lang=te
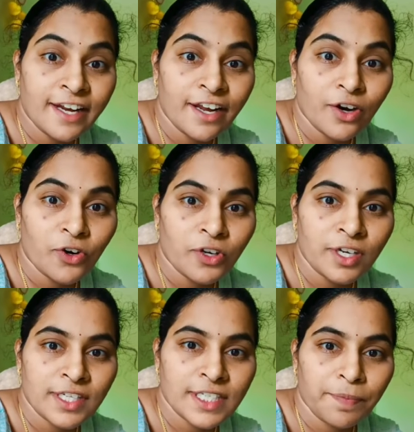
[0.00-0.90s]
అనే నా
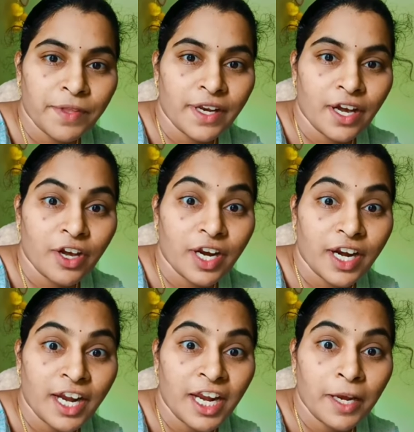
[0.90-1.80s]
కొడుకులకు చెప్తున్నా
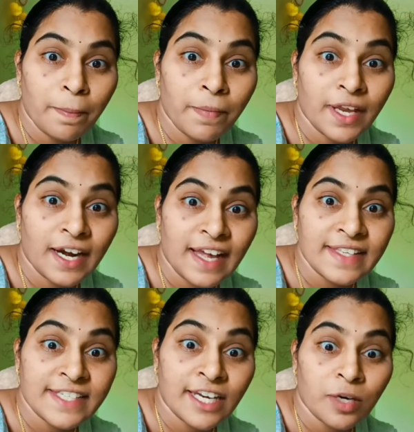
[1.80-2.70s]
రే మీరు
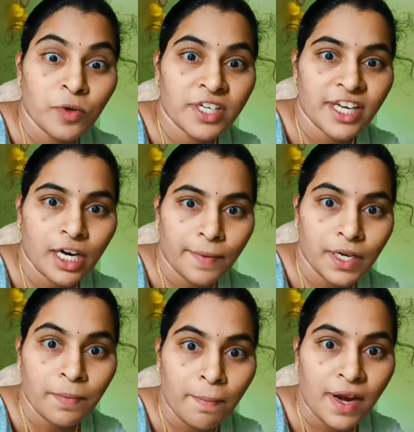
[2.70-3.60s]
లంజలకు పుట్టారు
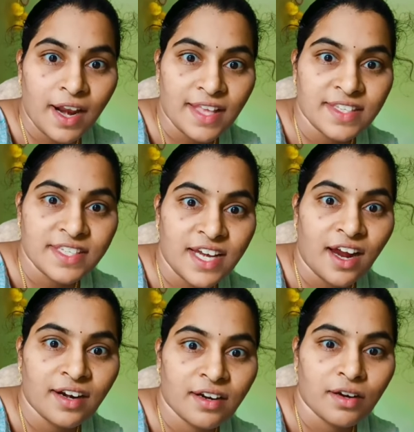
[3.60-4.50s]
కాబట్టి మమ్మల్ని లంజా
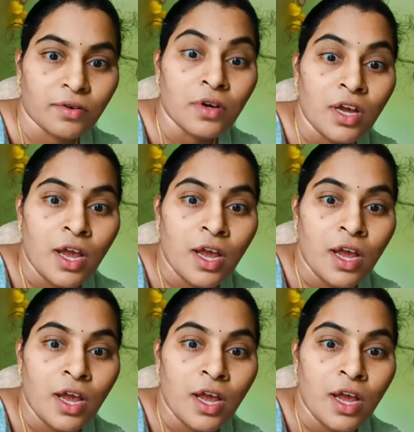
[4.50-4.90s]
అంటున్నారు